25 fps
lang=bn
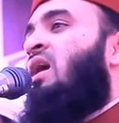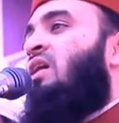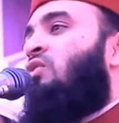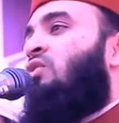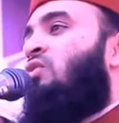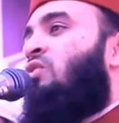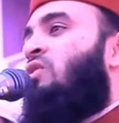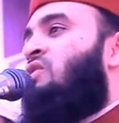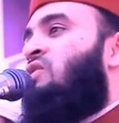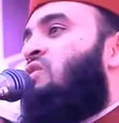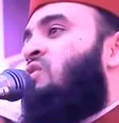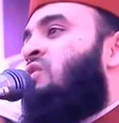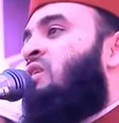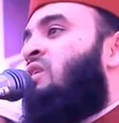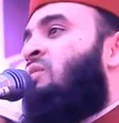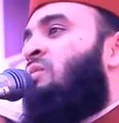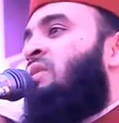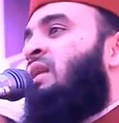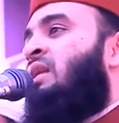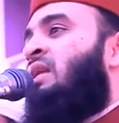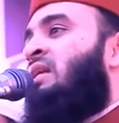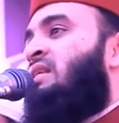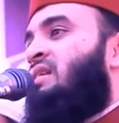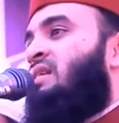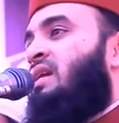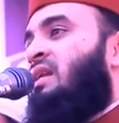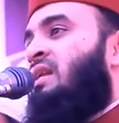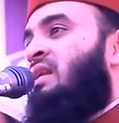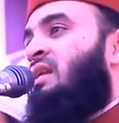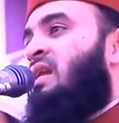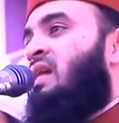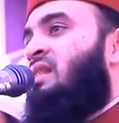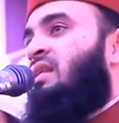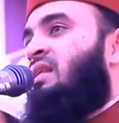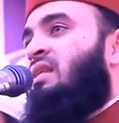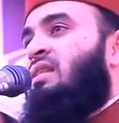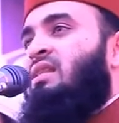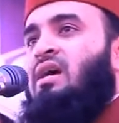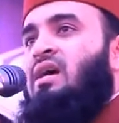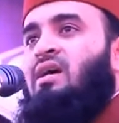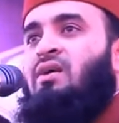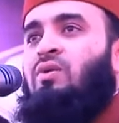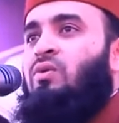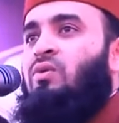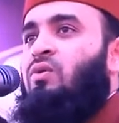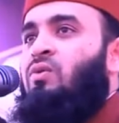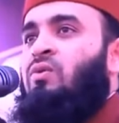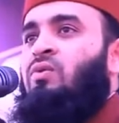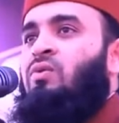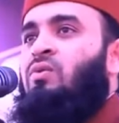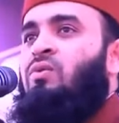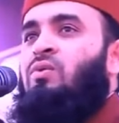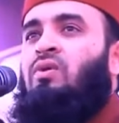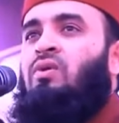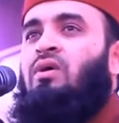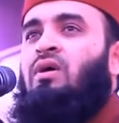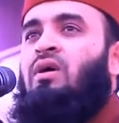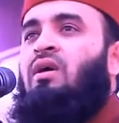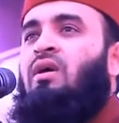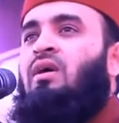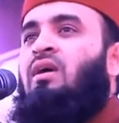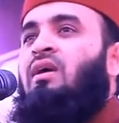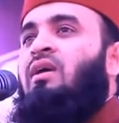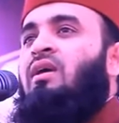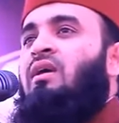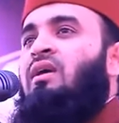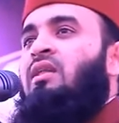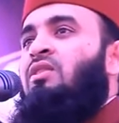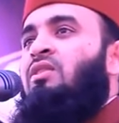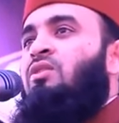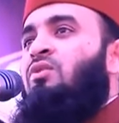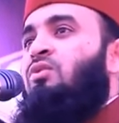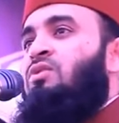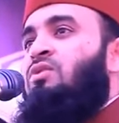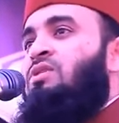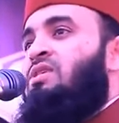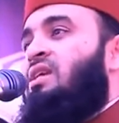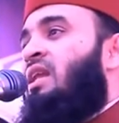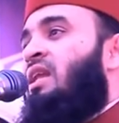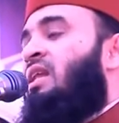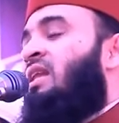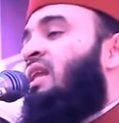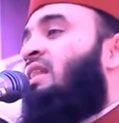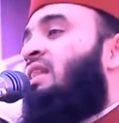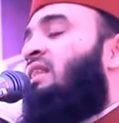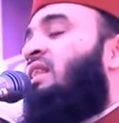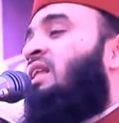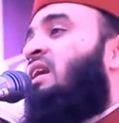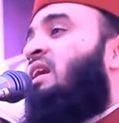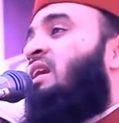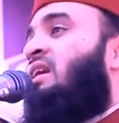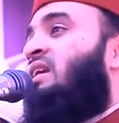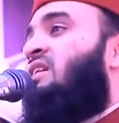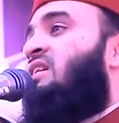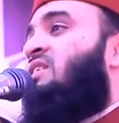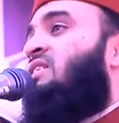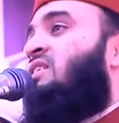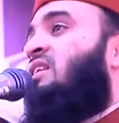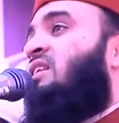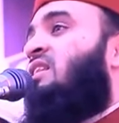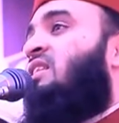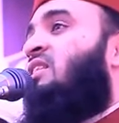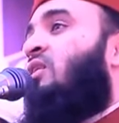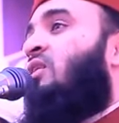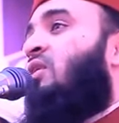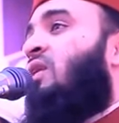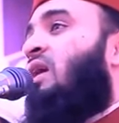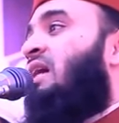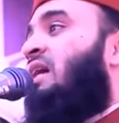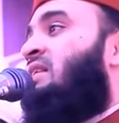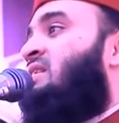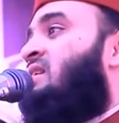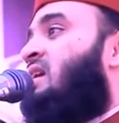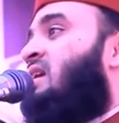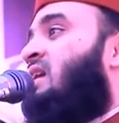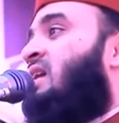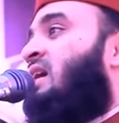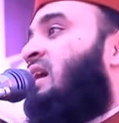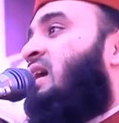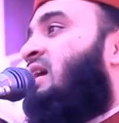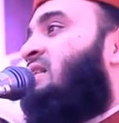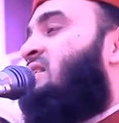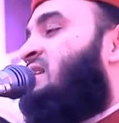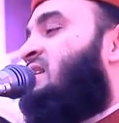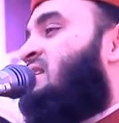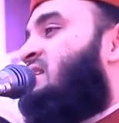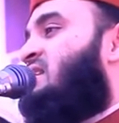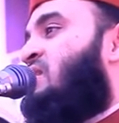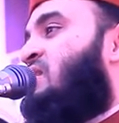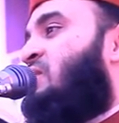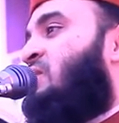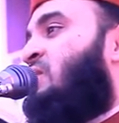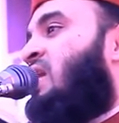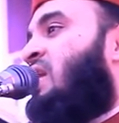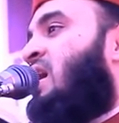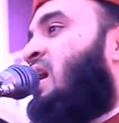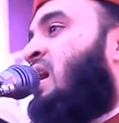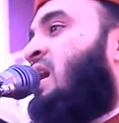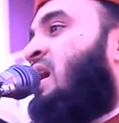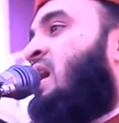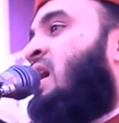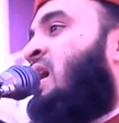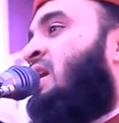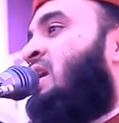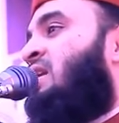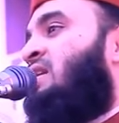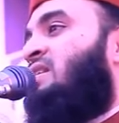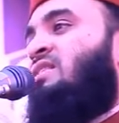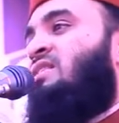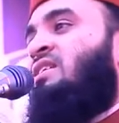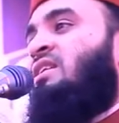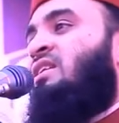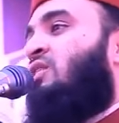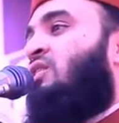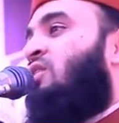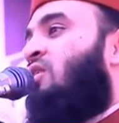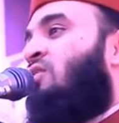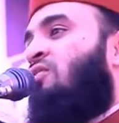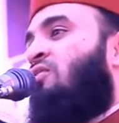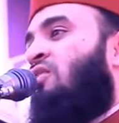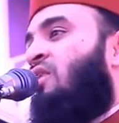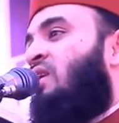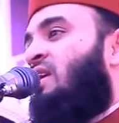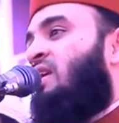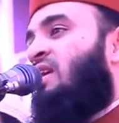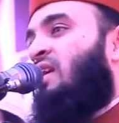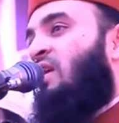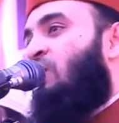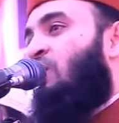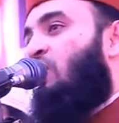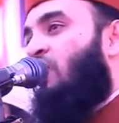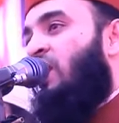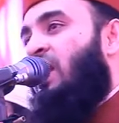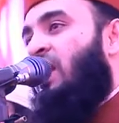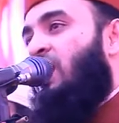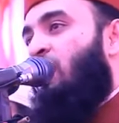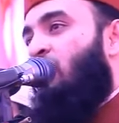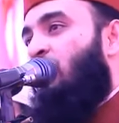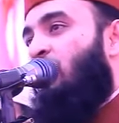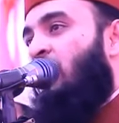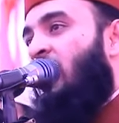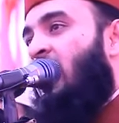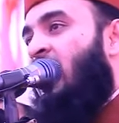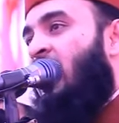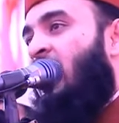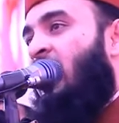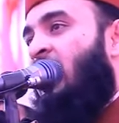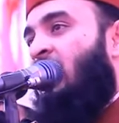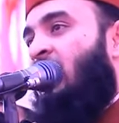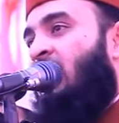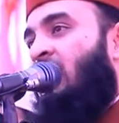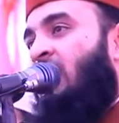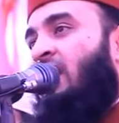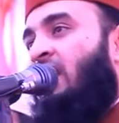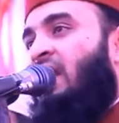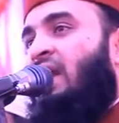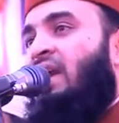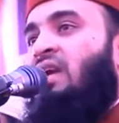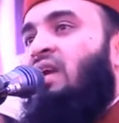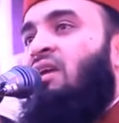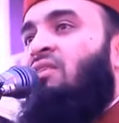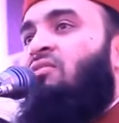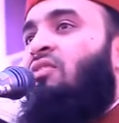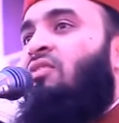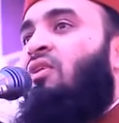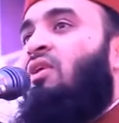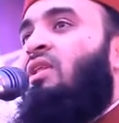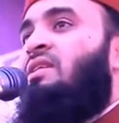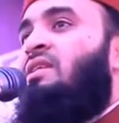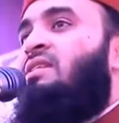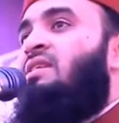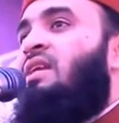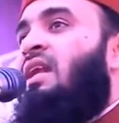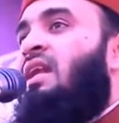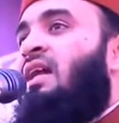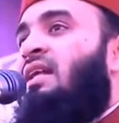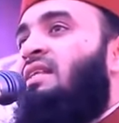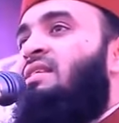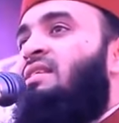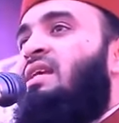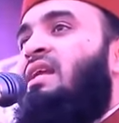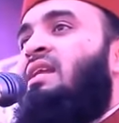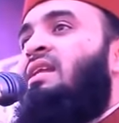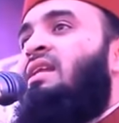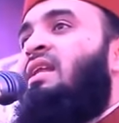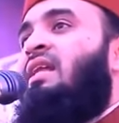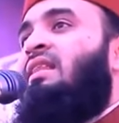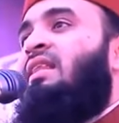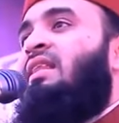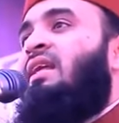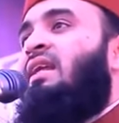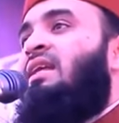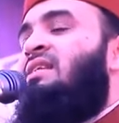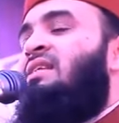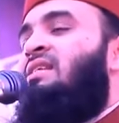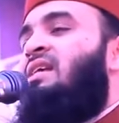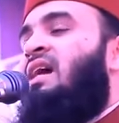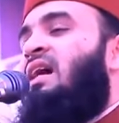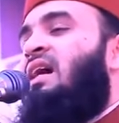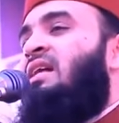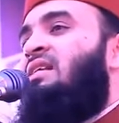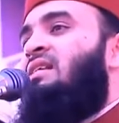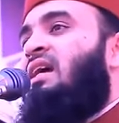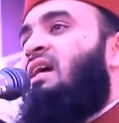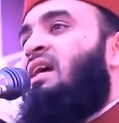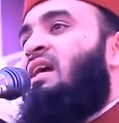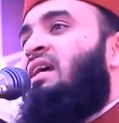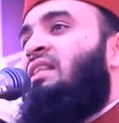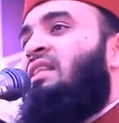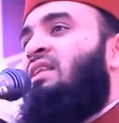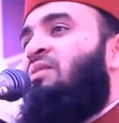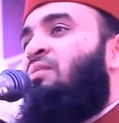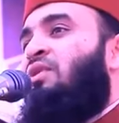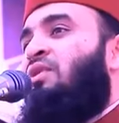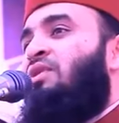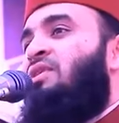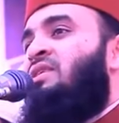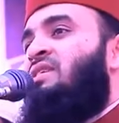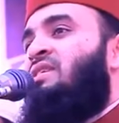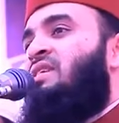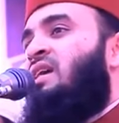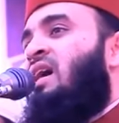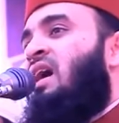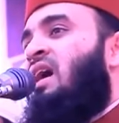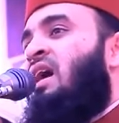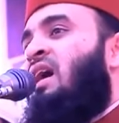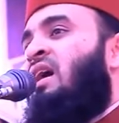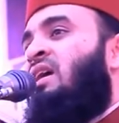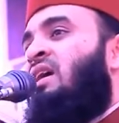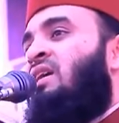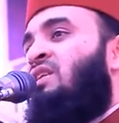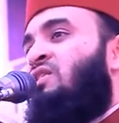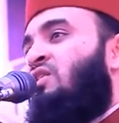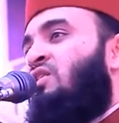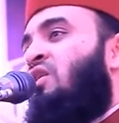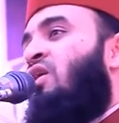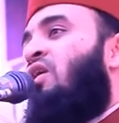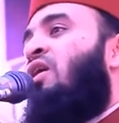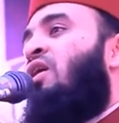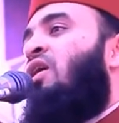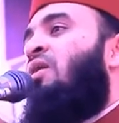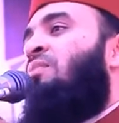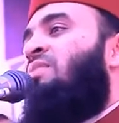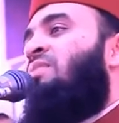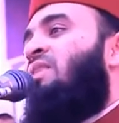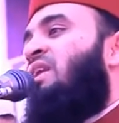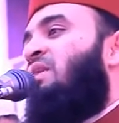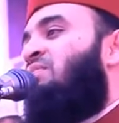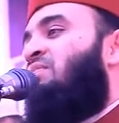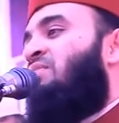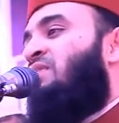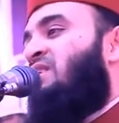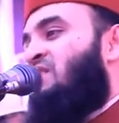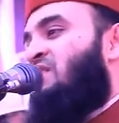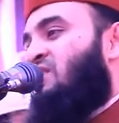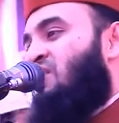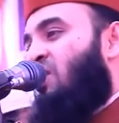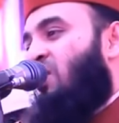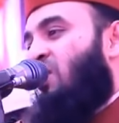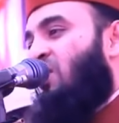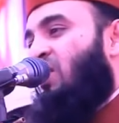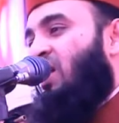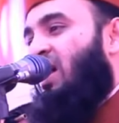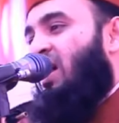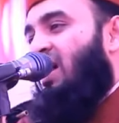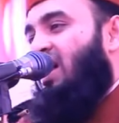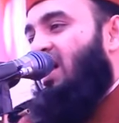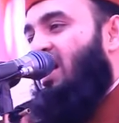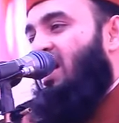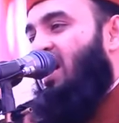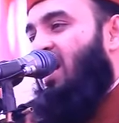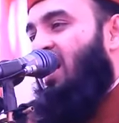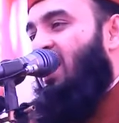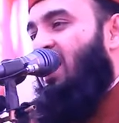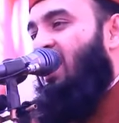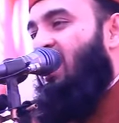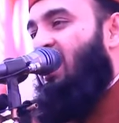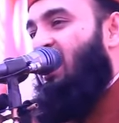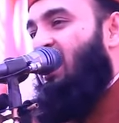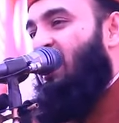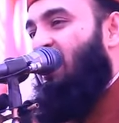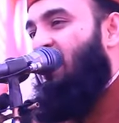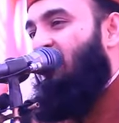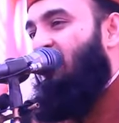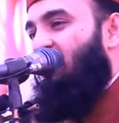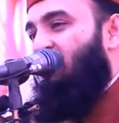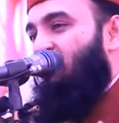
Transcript: দুইজনে মিলে জান্নাতে থাকো কিন্তু জান্নাতের নিষিদ্ধ গাছের কাছে যেও না নিষিদ্ধ ফলটাও খেও না এই ফল ছাড়া জান্নাতের যা যা খেতে মন চায় সব তৃপ্তি সহকারে খাও